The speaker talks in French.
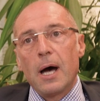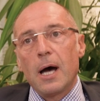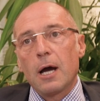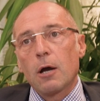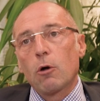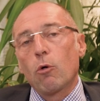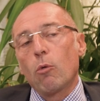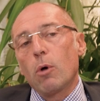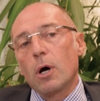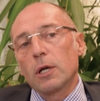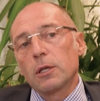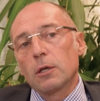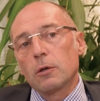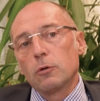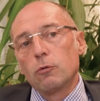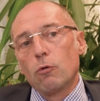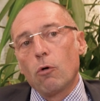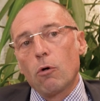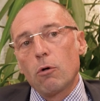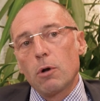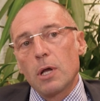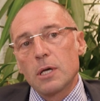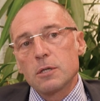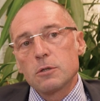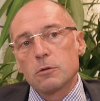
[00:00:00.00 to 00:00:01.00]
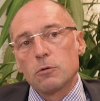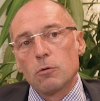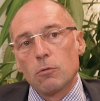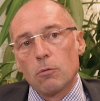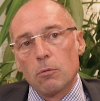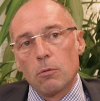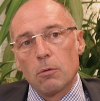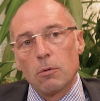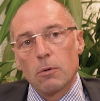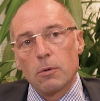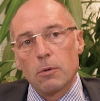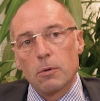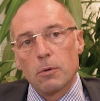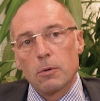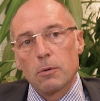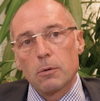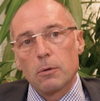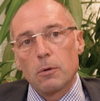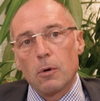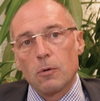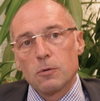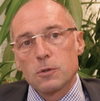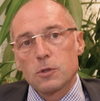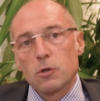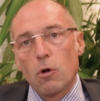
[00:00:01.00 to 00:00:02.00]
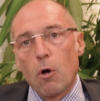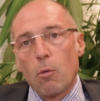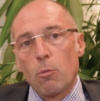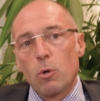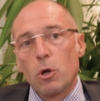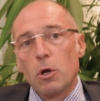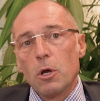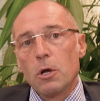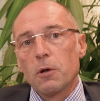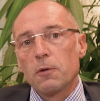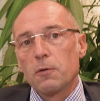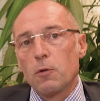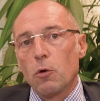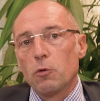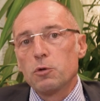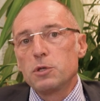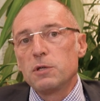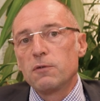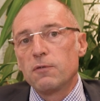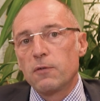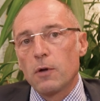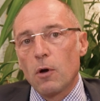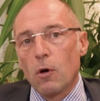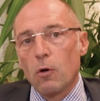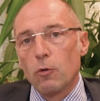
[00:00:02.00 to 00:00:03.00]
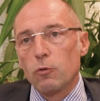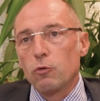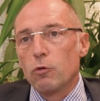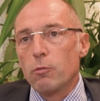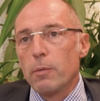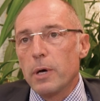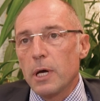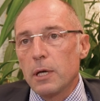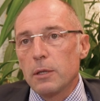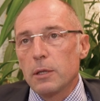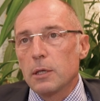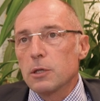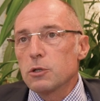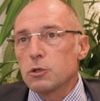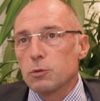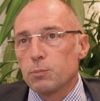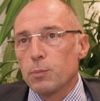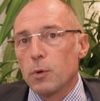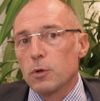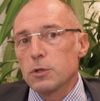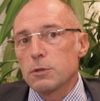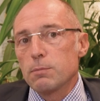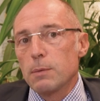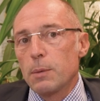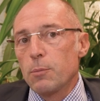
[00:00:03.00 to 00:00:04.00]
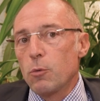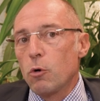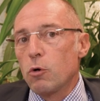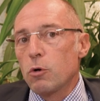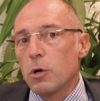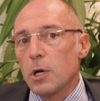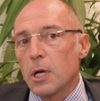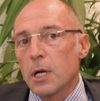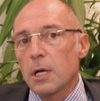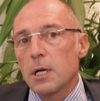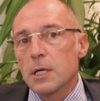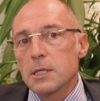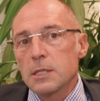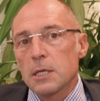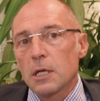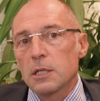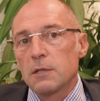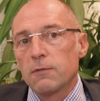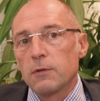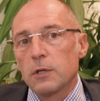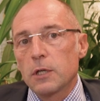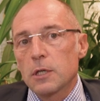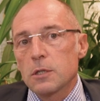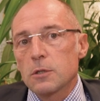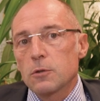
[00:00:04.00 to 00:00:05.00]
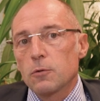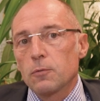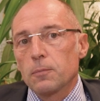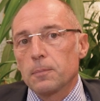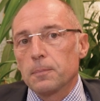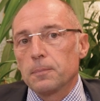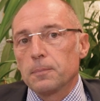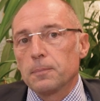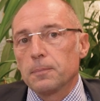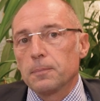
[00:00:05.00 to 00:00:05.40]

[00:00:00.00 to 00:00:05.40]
accroître nos relations ensemble dans différents domaines et je pense même au-delà de la certification.